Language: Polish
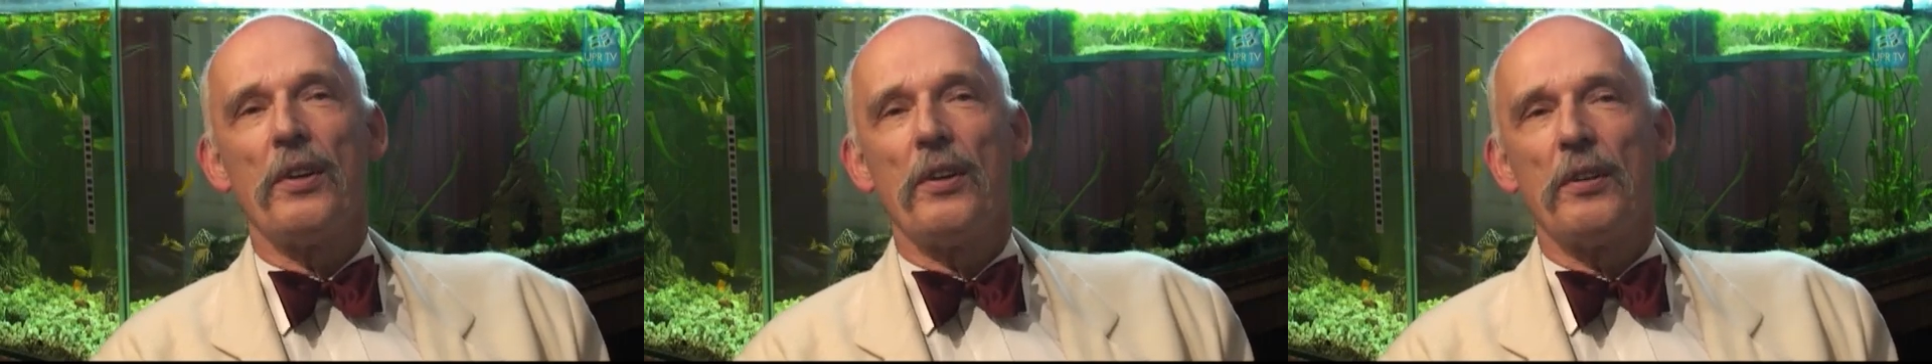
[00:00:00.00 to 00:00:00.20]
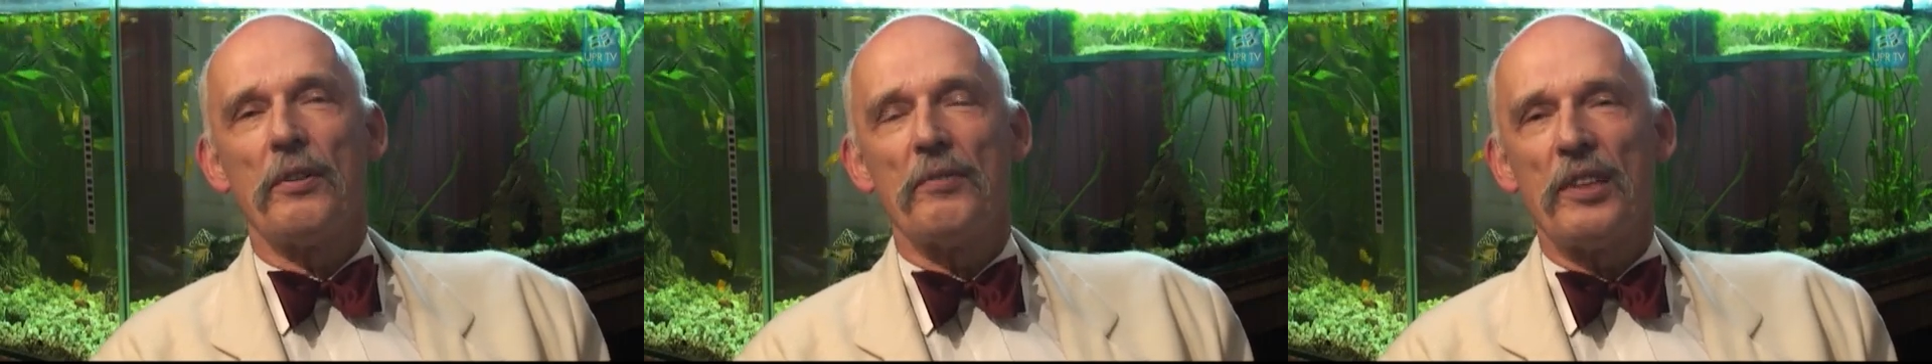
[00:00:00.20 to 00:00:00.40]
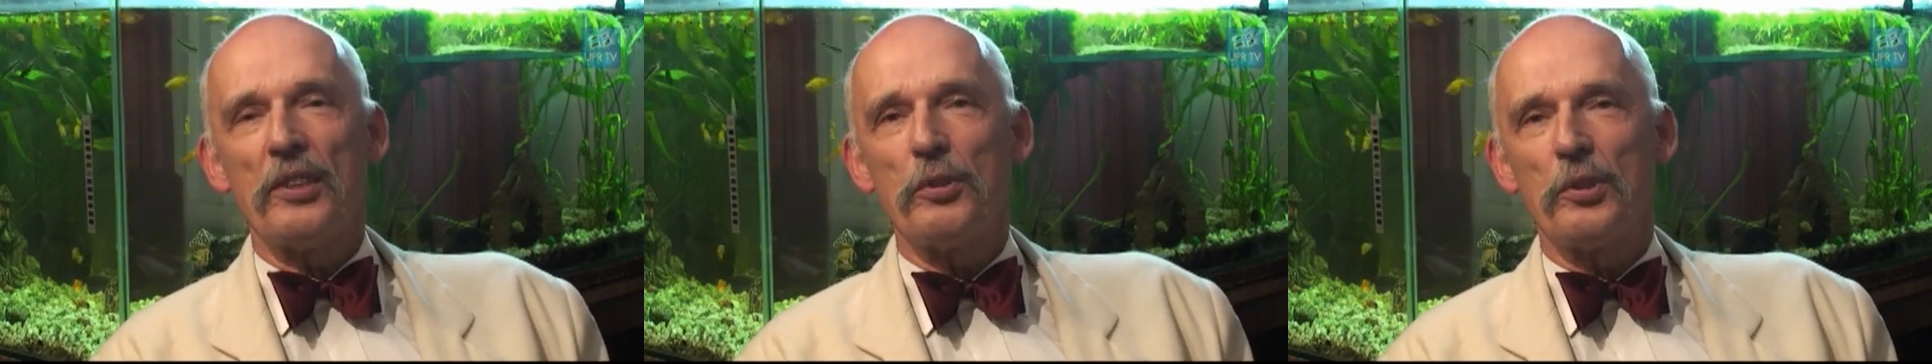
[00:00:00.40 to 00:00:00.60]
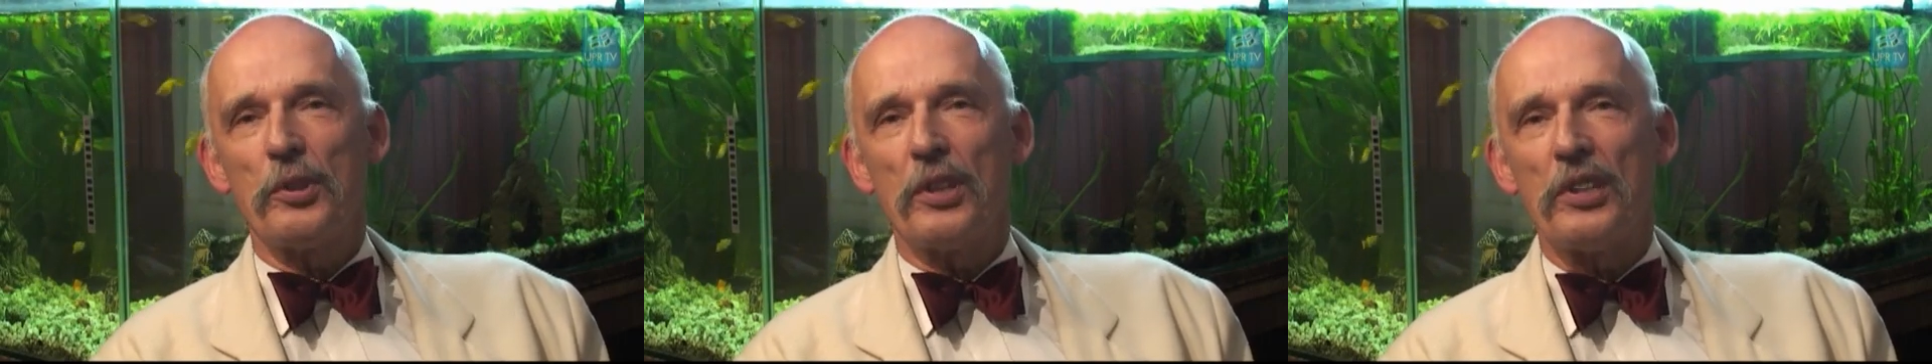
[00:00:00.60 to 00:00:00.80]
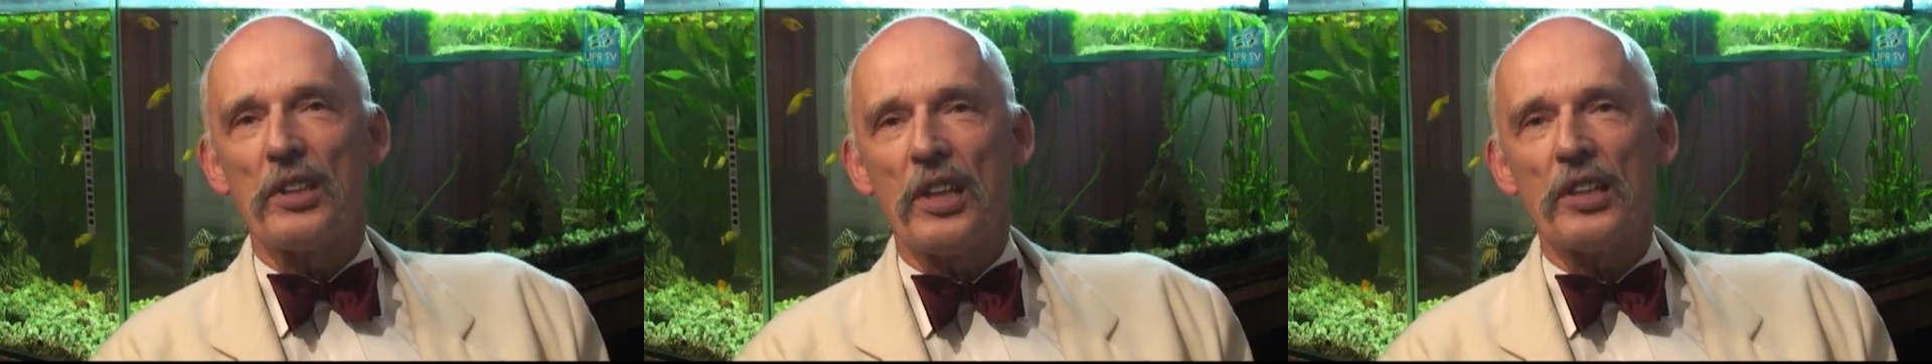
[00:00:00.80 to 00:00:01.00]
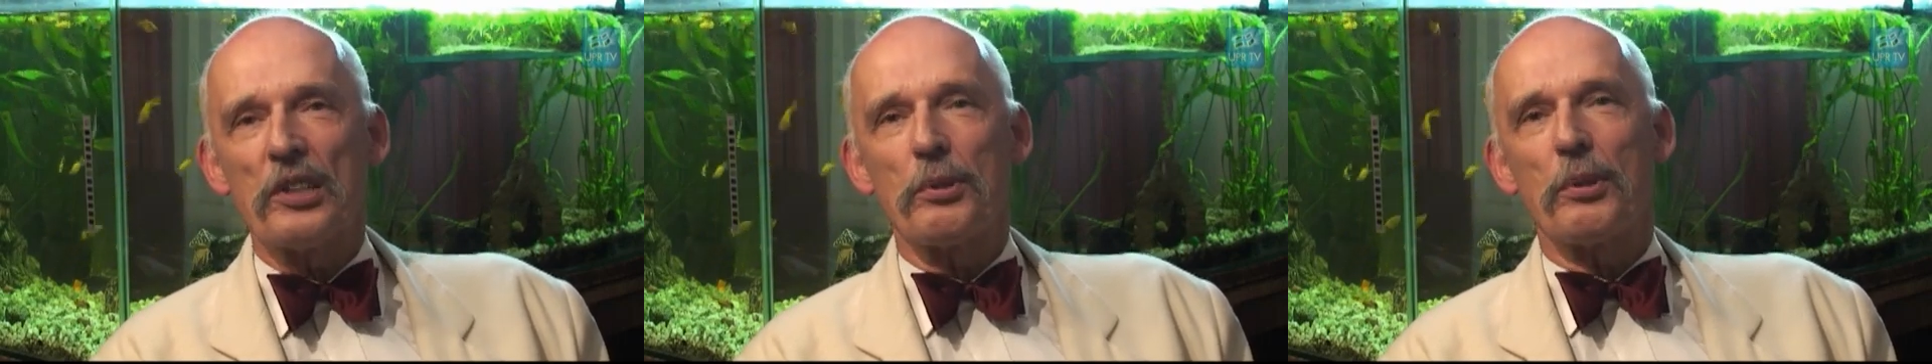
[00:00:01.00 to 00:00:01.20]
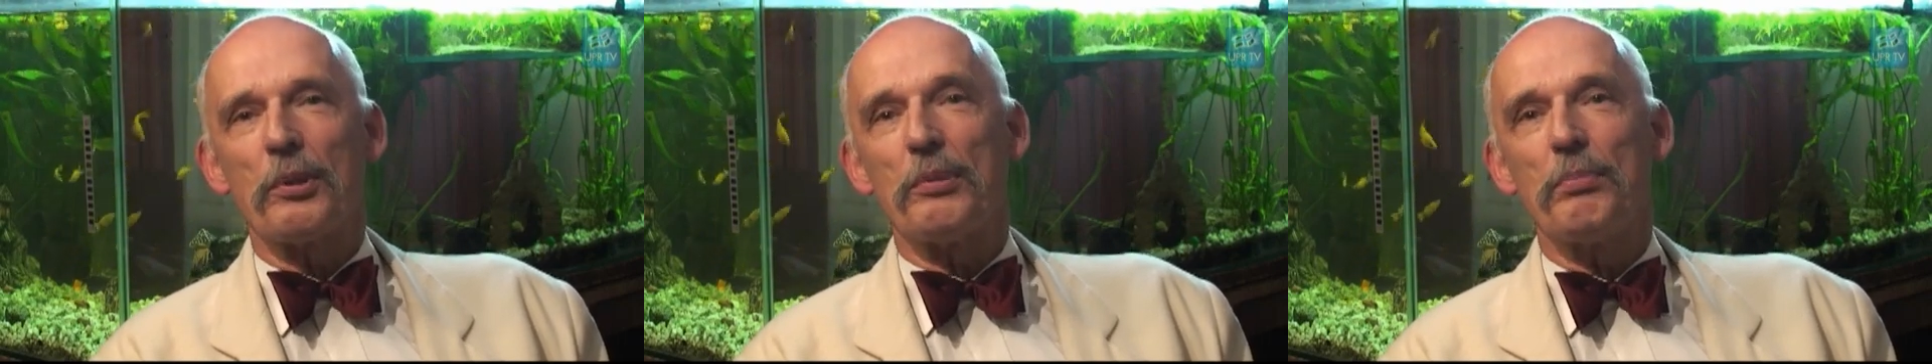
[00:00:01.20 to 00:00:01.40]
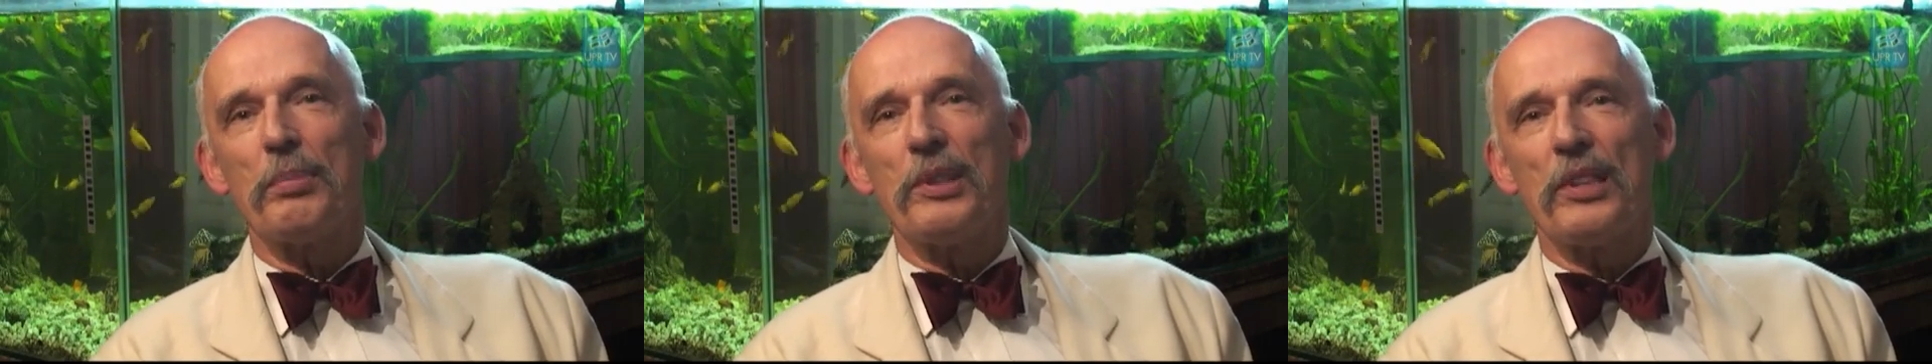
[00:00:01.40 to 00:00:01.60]
większość dziennikarzy, która o
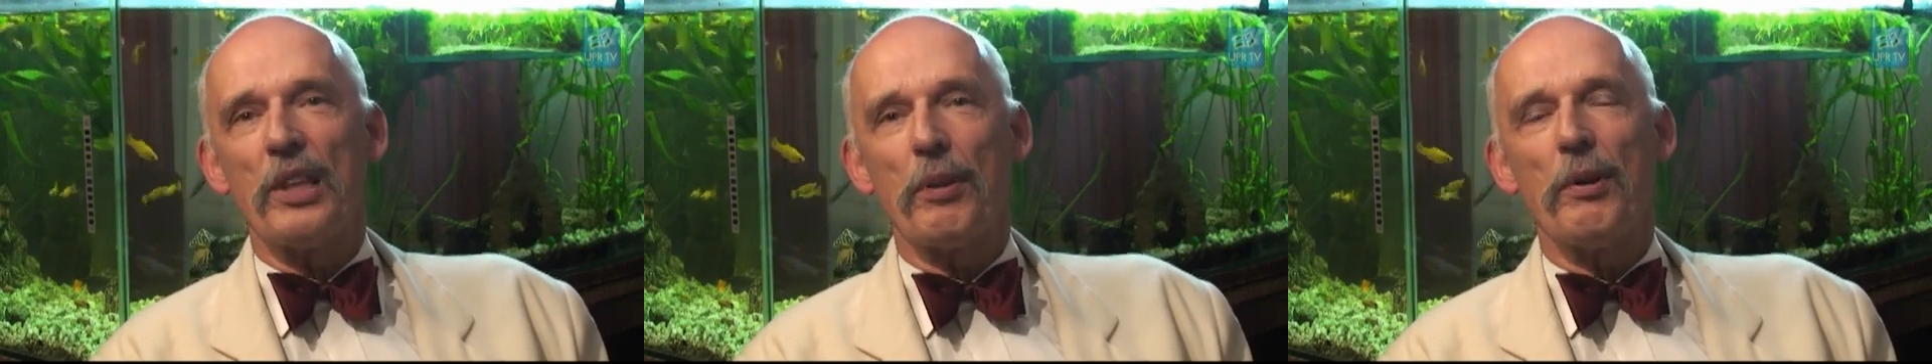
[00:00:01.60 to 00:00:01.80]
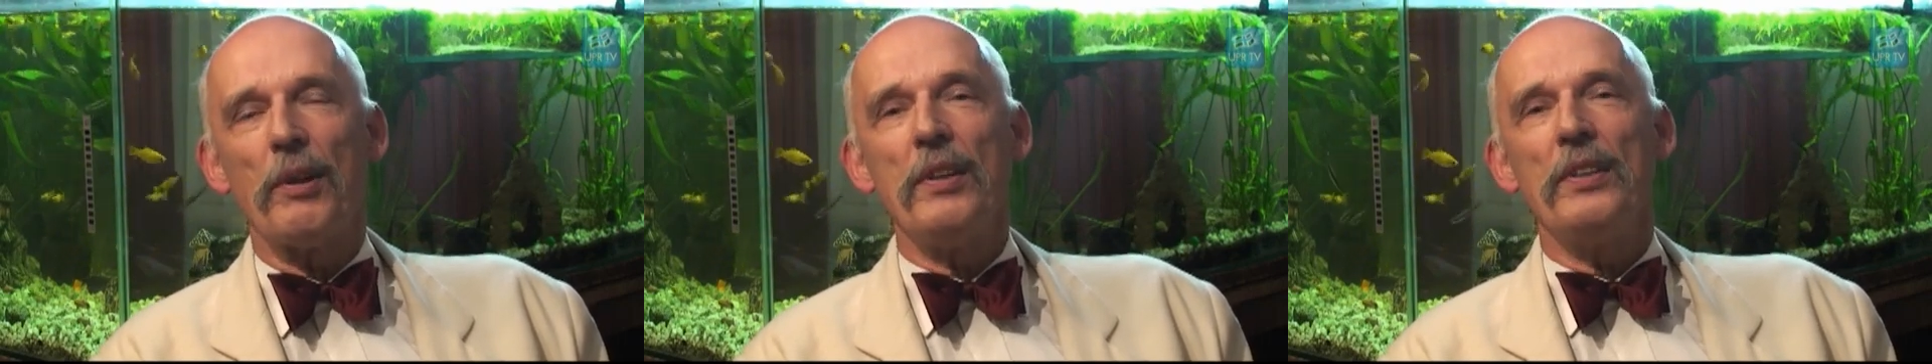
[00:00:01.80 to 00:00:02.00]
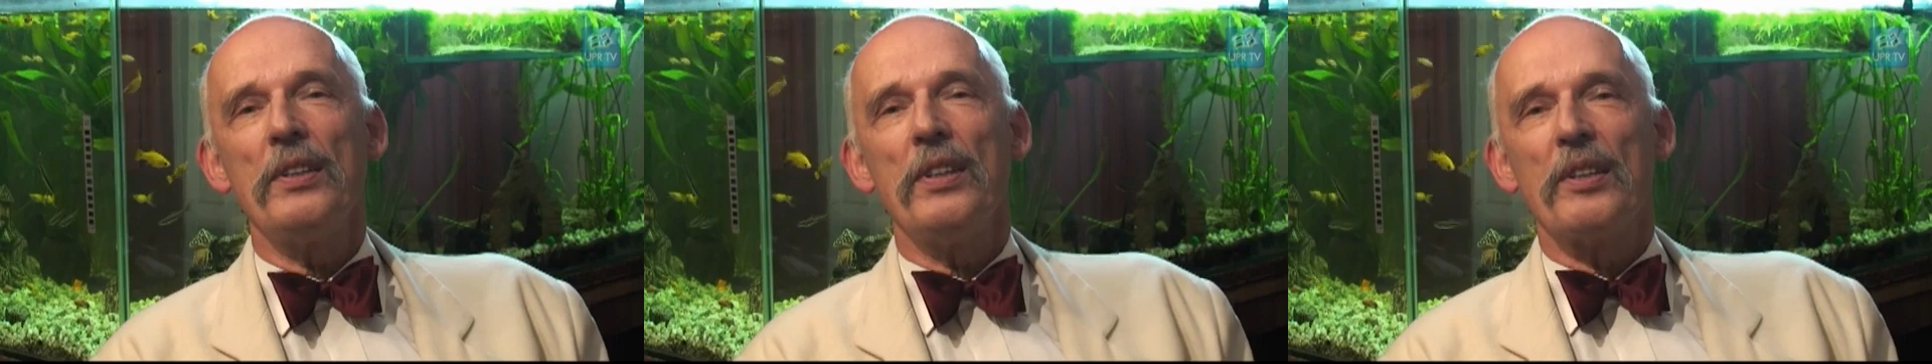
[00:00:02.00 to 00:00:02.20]
tym pisała,